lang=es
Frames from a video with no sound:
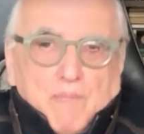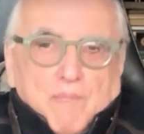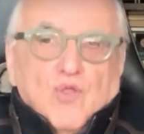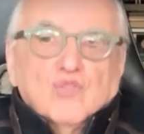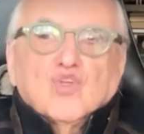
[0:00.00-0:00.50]

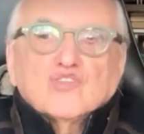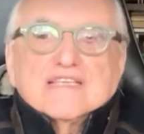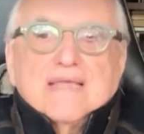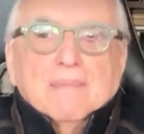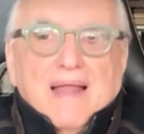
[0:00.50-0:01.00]
Pronto se
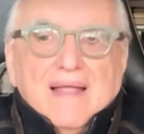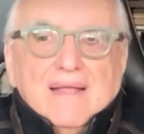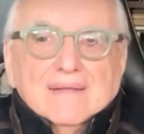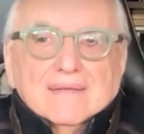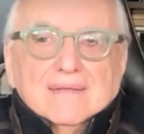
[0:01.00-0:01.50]

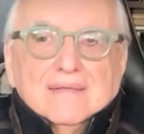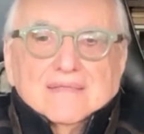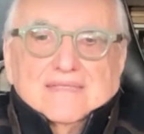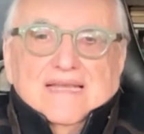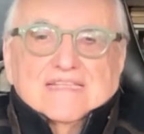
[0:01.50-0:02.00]
sabrá
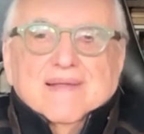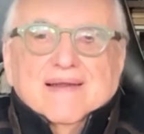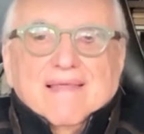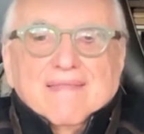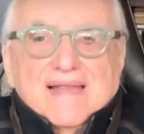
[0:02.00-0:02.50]
si las
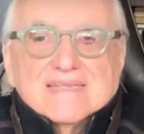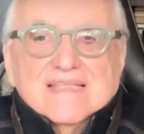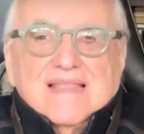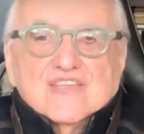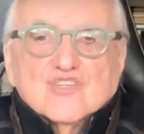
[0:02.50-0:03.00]
verdaderas
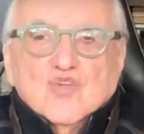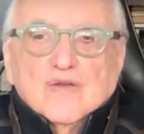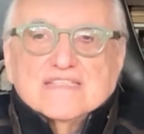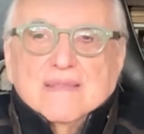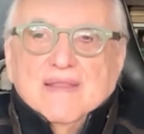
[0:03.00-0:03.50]

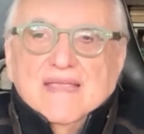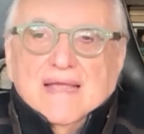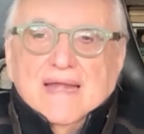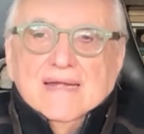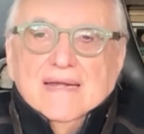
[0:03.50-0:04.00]
intenciones de
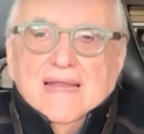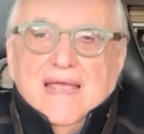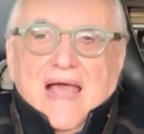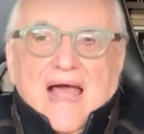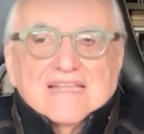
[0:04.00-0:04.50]
Blinken
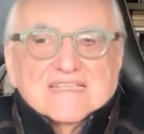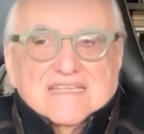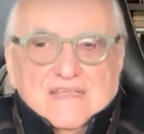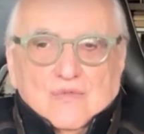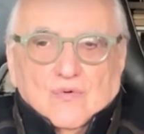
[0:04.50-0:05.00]
han
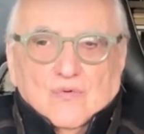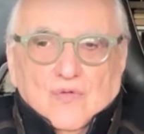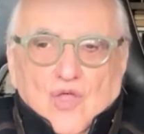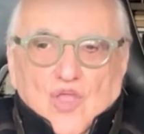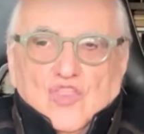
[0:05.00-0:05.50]
sido
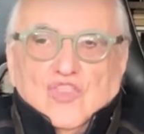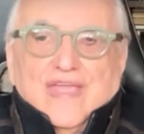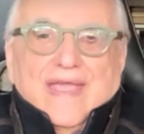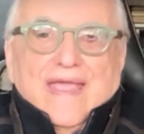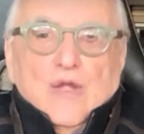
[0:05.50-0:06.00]

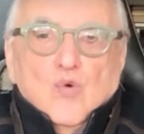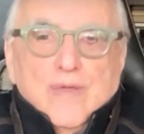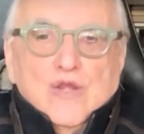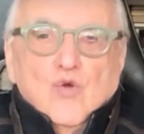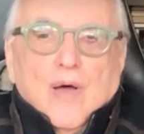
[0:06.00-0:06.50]
de
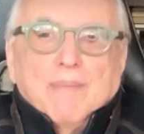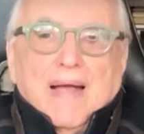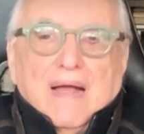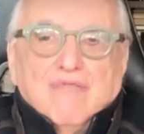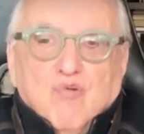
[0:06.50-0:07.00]
genuino
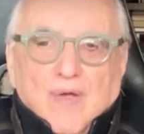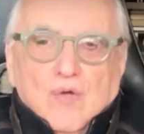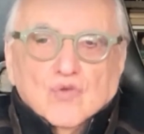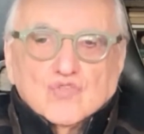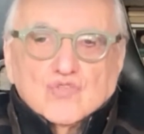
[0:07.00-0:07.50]

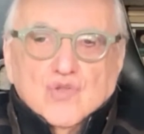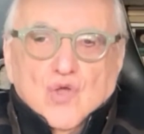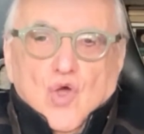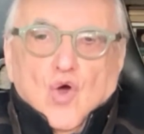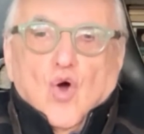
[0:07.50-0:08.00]
apagafuegos
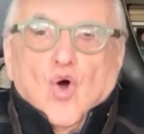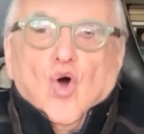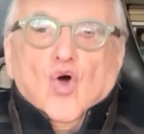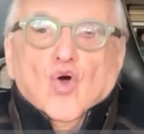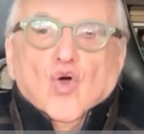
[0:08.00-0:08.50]

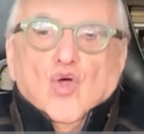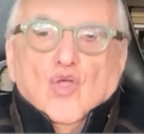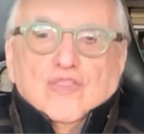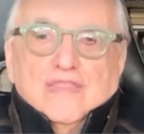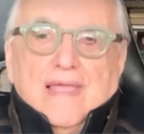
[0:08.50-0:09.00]
o
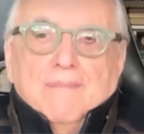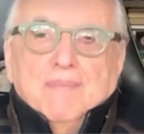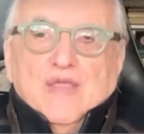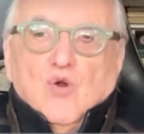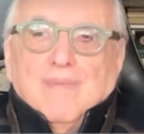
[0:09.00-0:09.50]
de
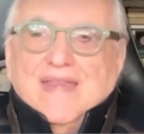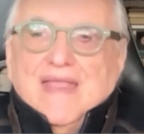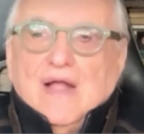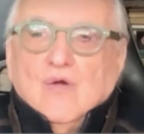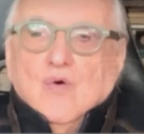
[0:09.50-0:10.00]

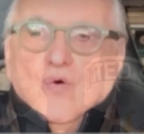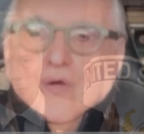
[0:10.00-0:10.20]
piromaníaco